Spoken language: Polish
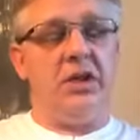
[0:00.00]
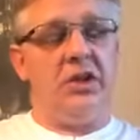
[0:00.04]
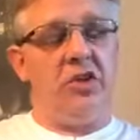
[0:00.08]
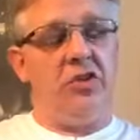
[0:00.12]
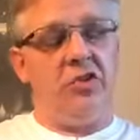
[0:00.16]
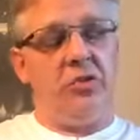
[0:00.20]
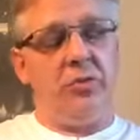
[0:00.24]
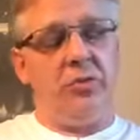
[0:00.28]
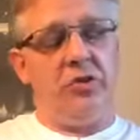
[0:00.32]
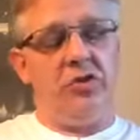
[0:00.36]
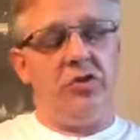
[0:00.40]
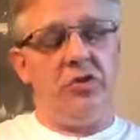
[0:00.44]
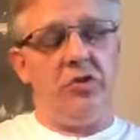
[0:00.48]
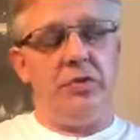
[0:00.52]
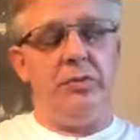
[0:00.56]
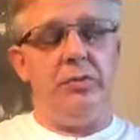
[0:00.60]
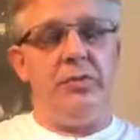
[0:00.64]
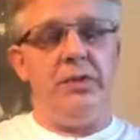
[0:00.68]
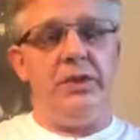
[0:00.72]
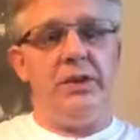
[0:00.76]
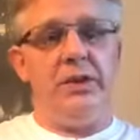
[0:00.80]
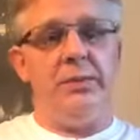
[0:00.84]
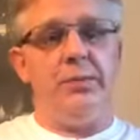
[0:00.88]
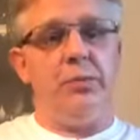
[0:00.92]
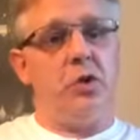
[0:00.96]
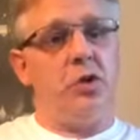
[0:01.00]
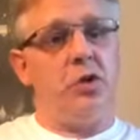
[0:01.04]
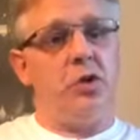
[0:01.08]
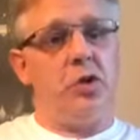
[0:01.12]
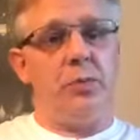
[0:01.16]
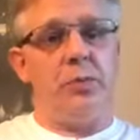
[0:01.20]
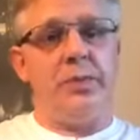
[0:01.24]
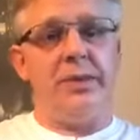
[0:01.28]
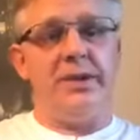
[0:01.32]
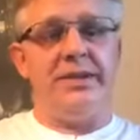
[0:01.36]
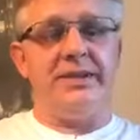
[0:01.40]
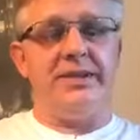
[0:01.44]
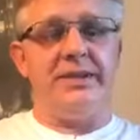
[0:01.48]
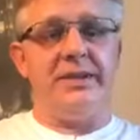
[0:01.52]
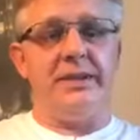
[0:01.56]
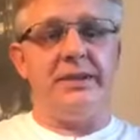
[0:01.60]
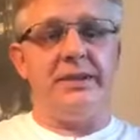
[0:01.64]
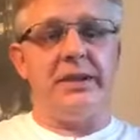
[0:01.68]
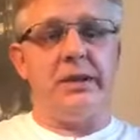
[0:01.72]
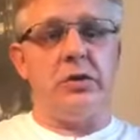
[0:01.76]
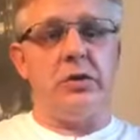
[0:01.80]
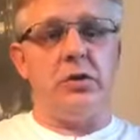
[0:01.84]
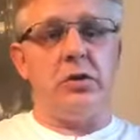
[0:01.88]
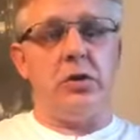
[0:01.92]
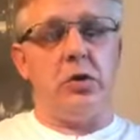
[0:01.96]
Jeśli będziemy pili po kropelce
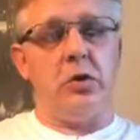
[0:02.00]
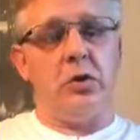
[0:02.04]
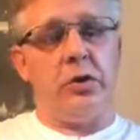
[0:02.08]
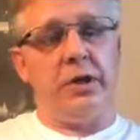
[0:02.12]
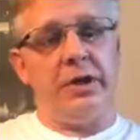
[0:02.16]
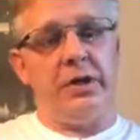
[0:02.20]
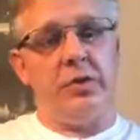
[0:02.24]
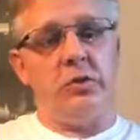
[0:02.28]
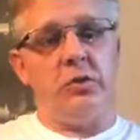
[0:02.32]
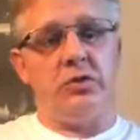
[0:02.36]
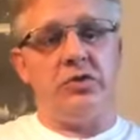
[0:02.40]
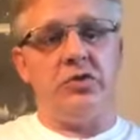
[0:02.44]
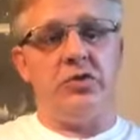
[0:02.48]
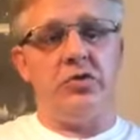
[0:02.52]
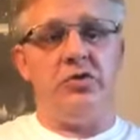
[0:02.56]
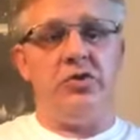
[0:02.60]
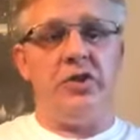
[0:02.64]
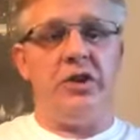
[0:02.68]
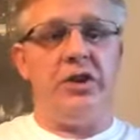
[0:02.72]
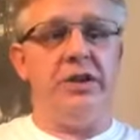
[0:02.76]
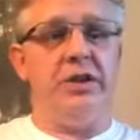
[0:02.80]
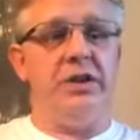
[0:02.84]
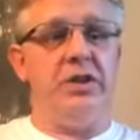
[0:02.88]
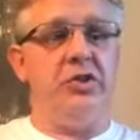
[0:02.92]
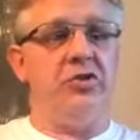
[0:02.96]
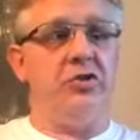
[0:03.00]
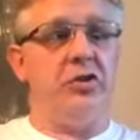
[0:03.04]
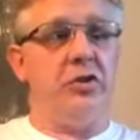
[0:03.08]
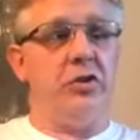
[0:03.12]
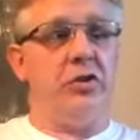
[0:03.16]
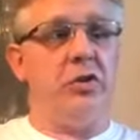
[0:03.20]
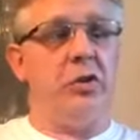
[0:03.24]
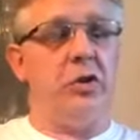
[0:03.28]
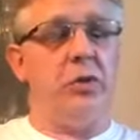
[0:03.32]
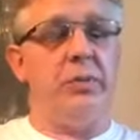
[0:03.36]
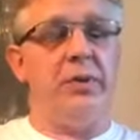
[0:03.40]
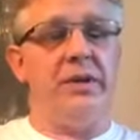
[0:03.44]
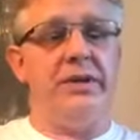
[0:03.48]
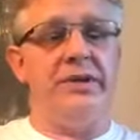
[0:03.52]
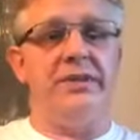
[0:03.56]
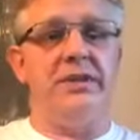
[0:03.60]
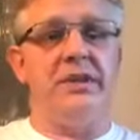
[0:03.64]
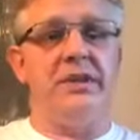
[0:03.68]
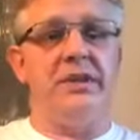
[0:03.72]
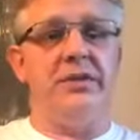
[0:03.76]
tego olejku codziennie, czy kropelce